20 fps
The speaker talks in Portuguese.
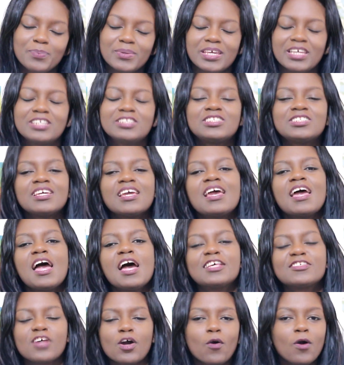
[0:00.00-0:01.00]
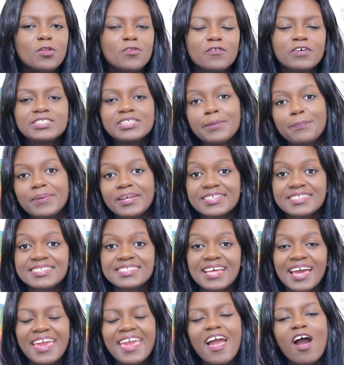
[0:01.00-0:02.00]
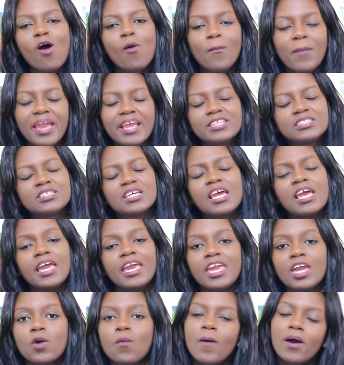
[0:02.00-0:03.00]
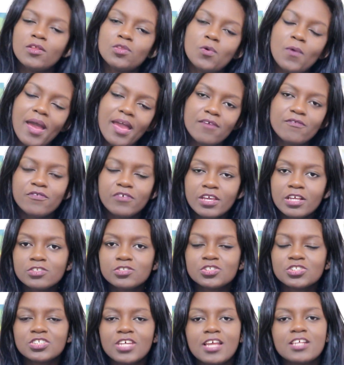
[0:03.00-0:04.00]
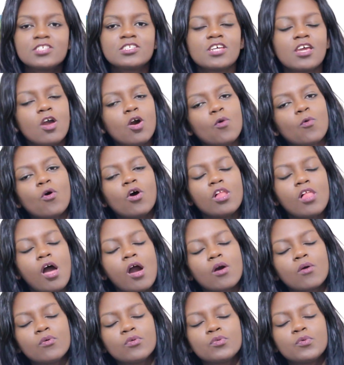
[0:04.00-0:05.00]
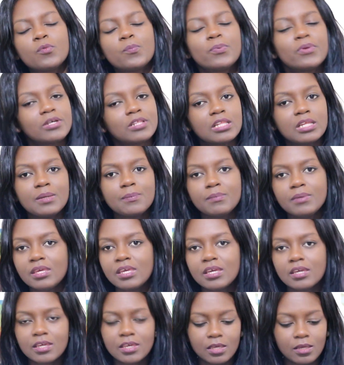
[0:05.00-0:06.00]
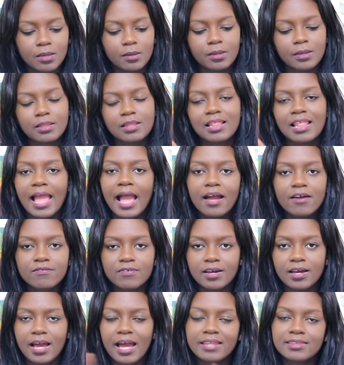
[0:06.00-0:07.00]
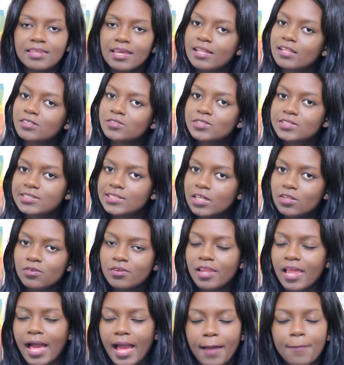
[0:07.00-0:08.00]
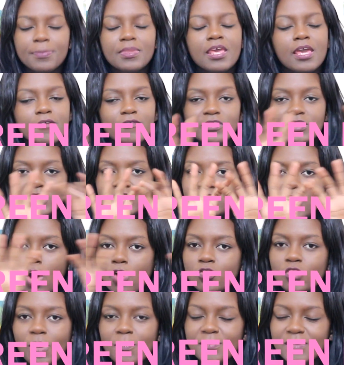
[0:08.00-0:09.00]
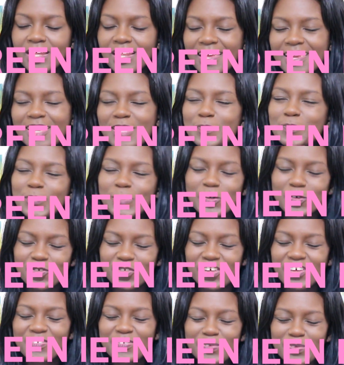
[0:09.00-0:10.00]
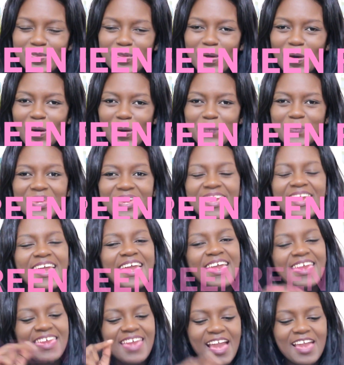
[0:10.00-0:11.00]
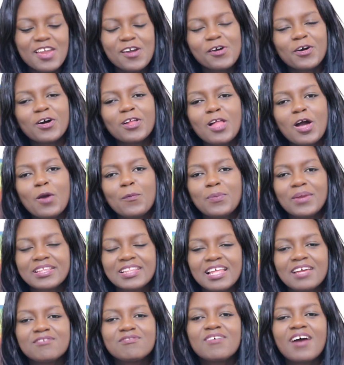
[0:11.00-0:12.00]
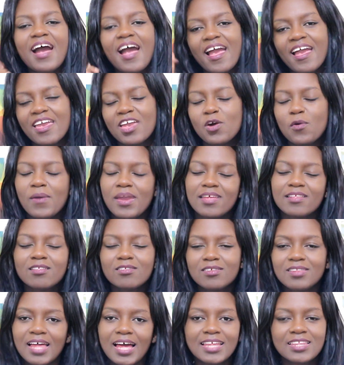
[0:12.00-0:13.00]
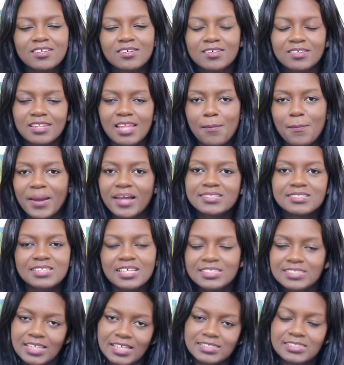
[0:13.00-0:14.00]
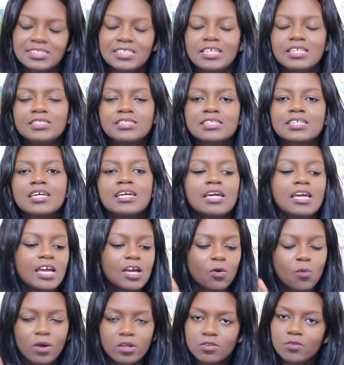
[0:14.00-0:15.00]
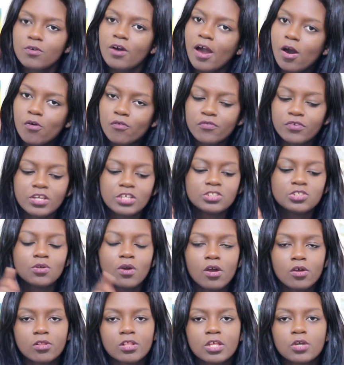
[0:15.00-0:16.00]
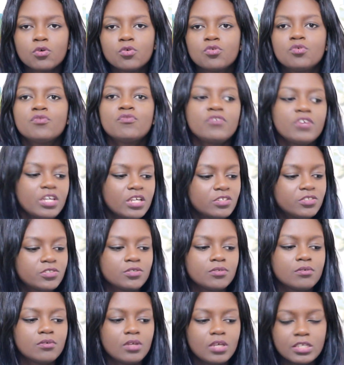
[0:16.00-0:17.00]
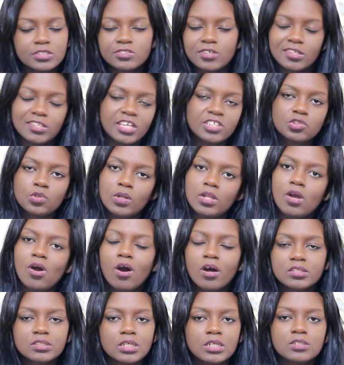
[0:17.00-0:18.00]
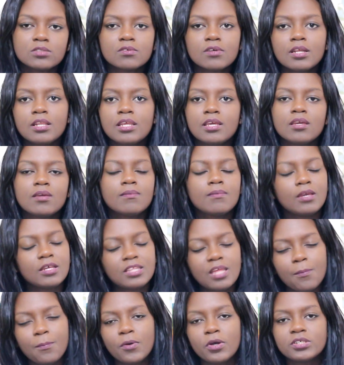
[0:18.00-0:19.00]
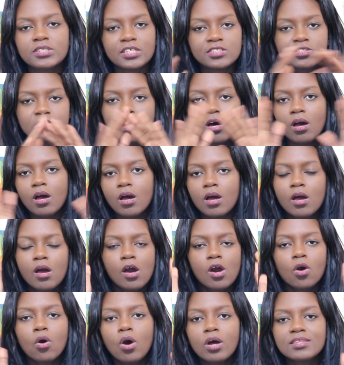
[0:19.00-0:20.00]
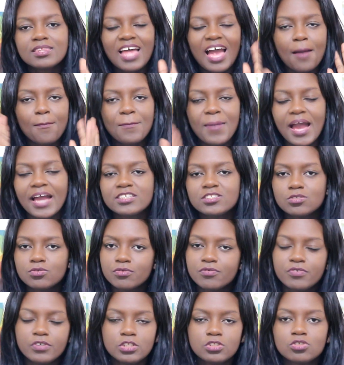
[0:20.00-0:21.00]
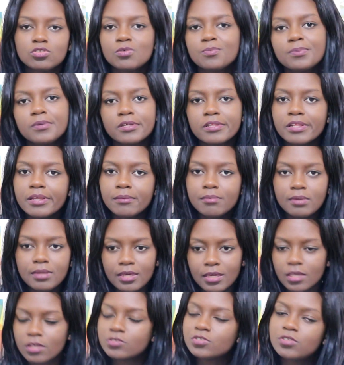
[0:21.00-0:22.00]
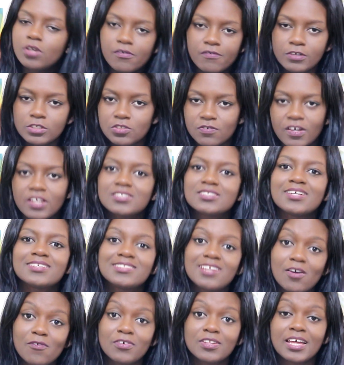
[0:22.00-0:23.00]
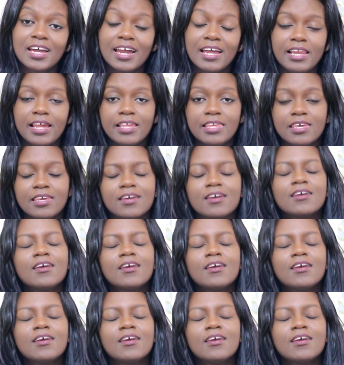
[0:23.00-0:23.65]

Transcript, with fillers: print, só quando você precisa realmente. E quando é vídeo, gente, eu coloco num programinha que grava a tela do celular. Vou deixar o nome dele aqui porque eu esqueço o nome. E aí eu coloco para gravar, eu entro lá no, na parte da estatística. Quando é o vídeo, eu clico no vídeo e só deixo ele rodando ali. E depois é só cortar a parte do vídeo no probleminha que o seu vídeo vai estar salvo na galeria.